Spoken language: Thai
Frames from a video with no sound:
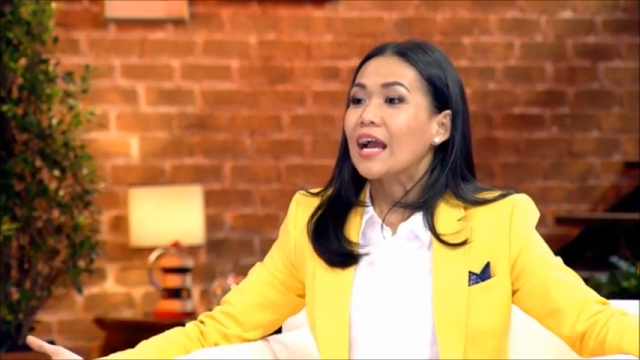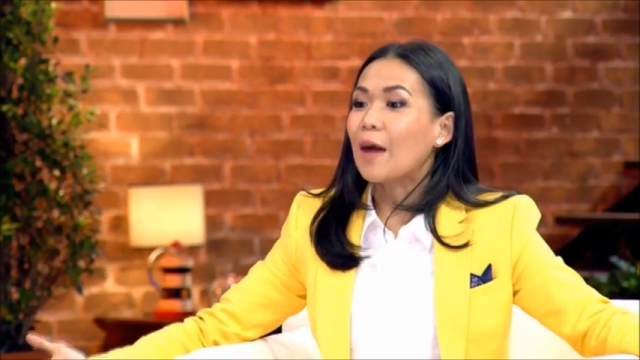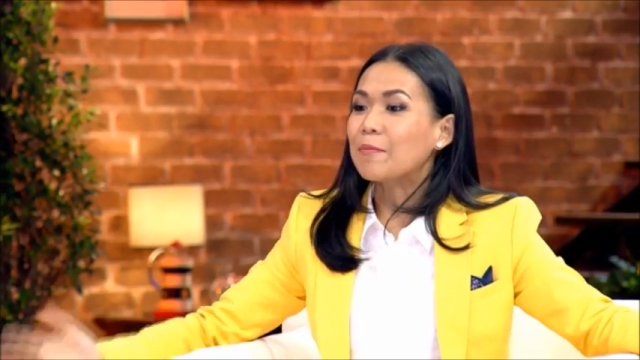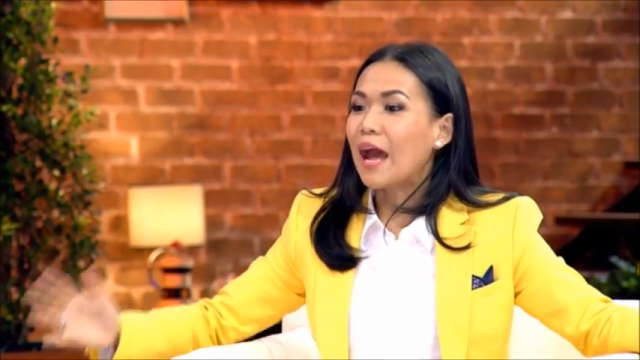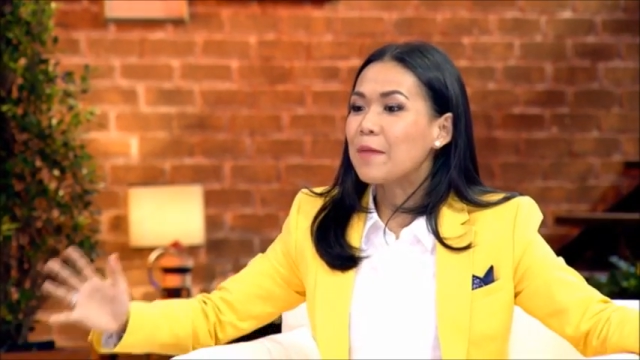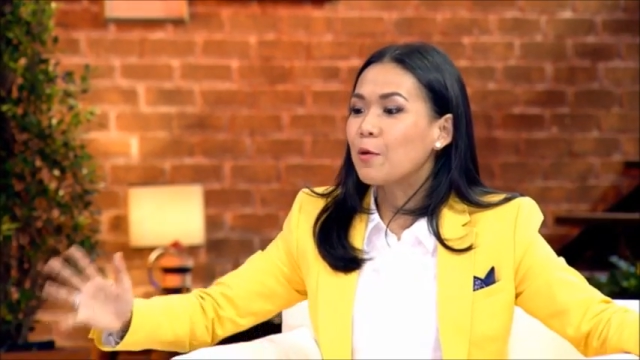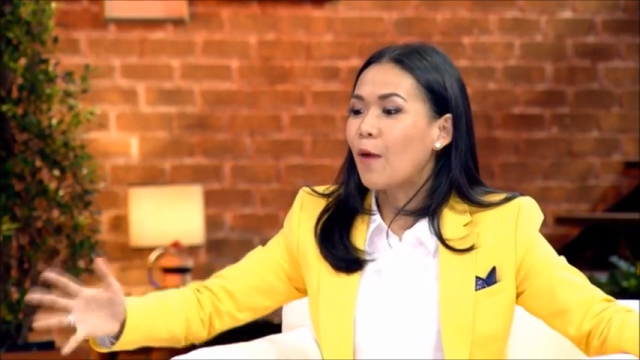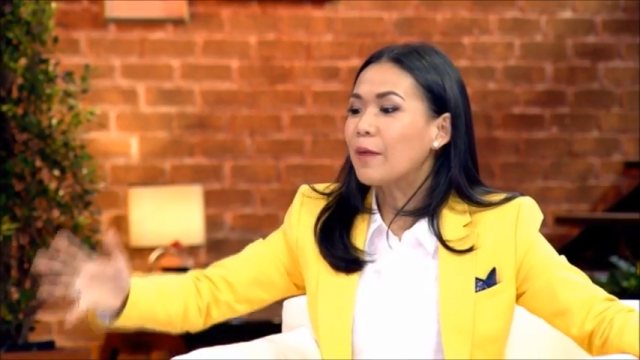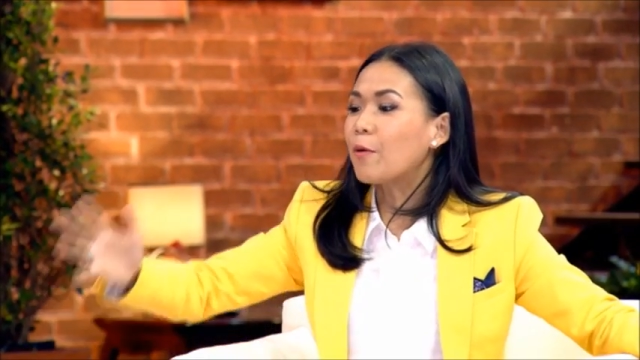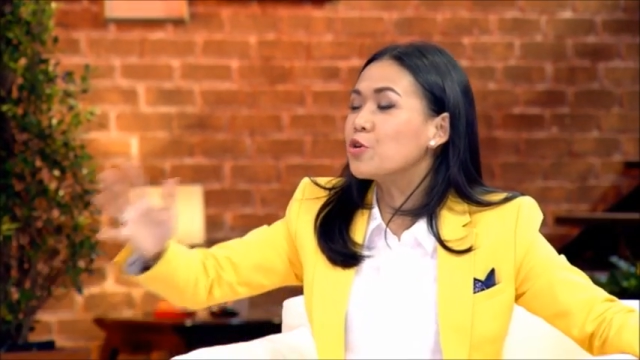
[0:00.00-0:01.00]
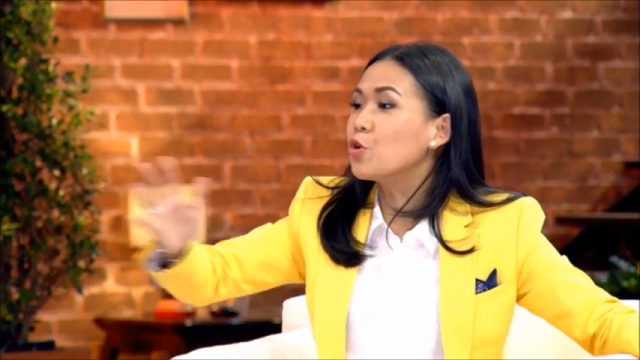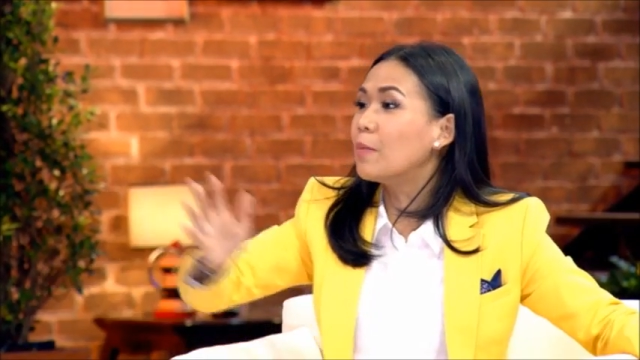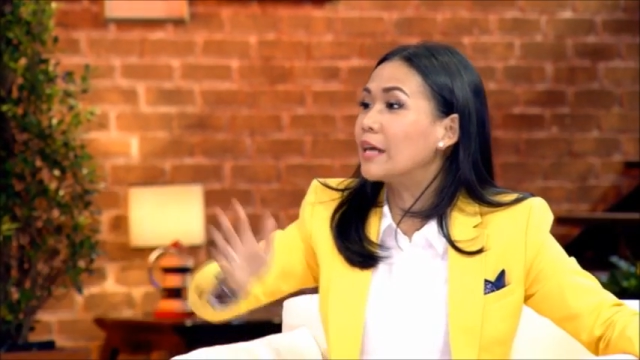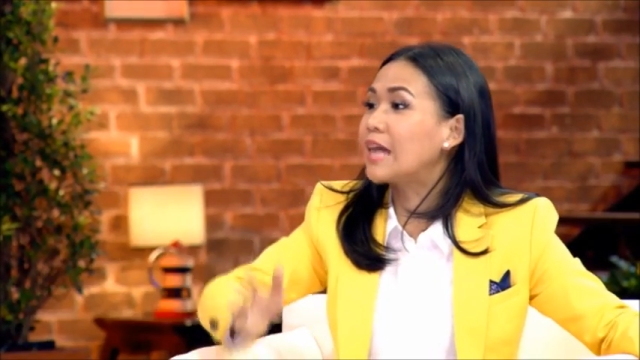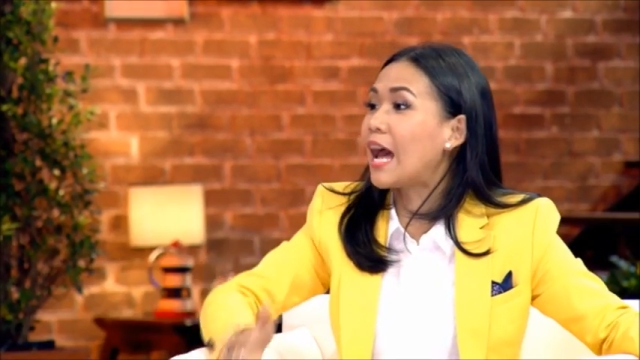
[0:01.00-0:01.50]
กลับกลายเป็นว่าพออยู่
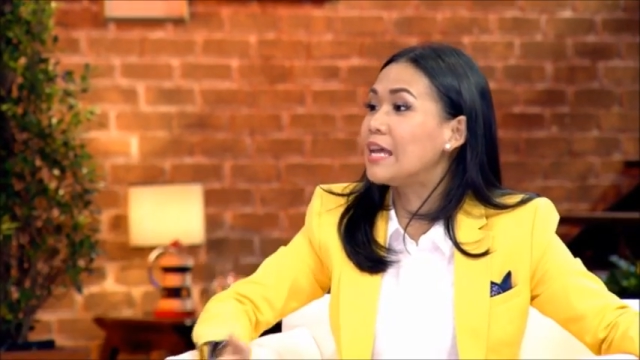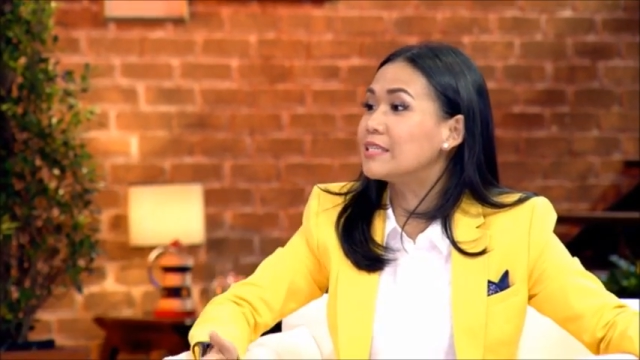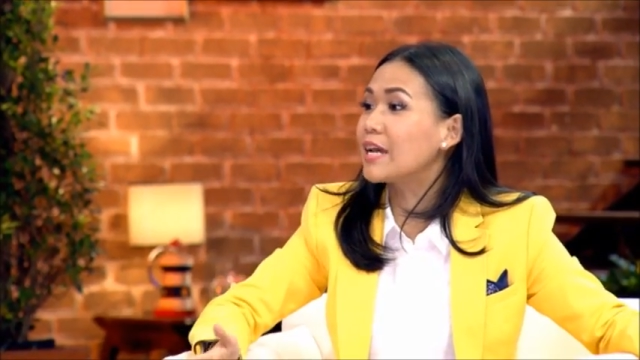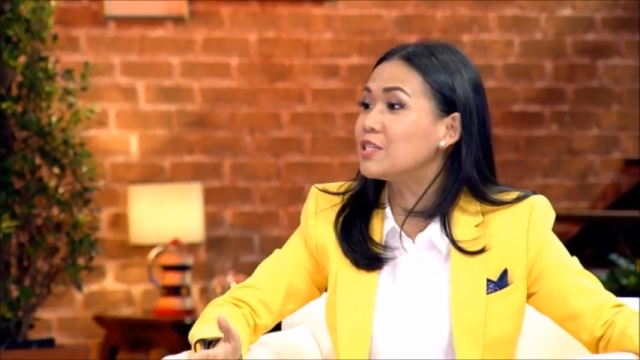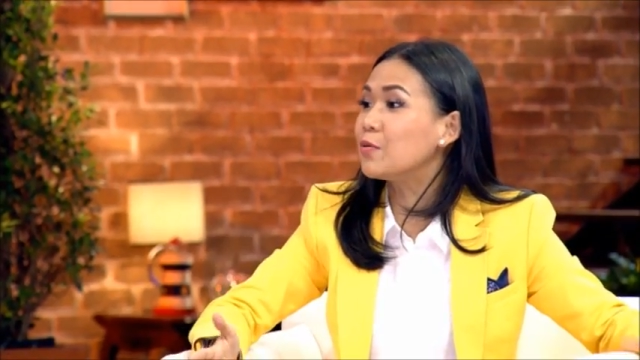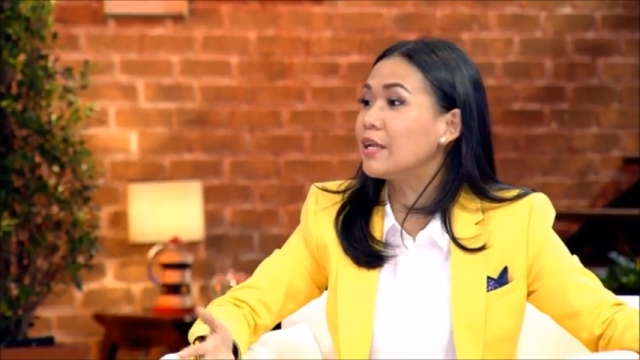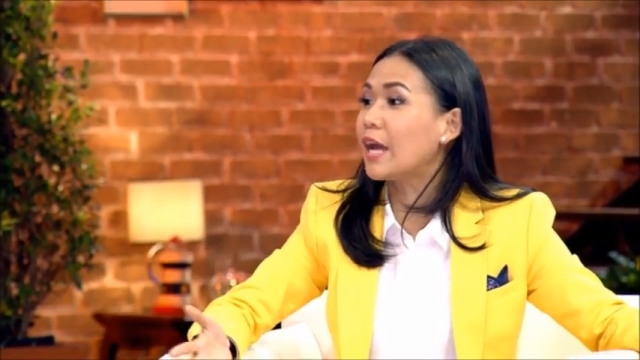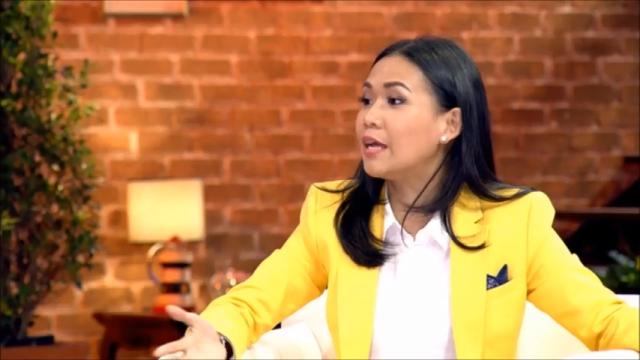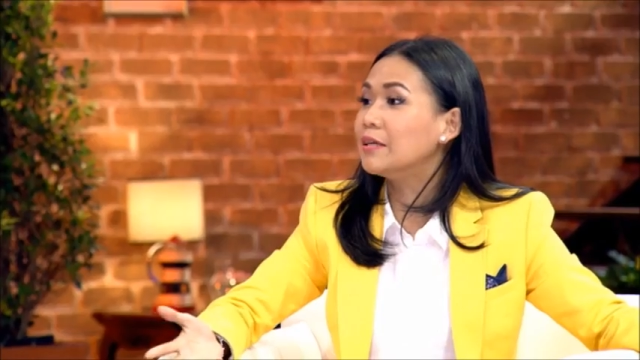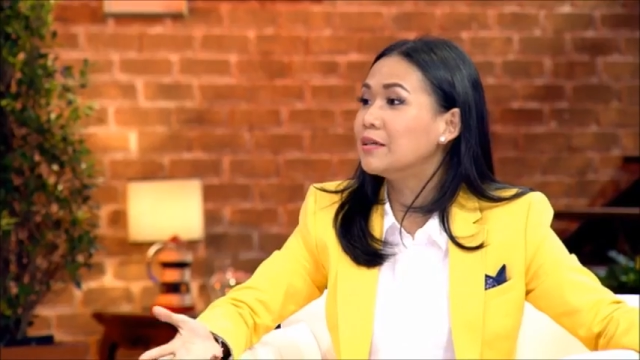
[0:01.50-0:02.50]
เมืองไทยใช้ชีวิตยังไง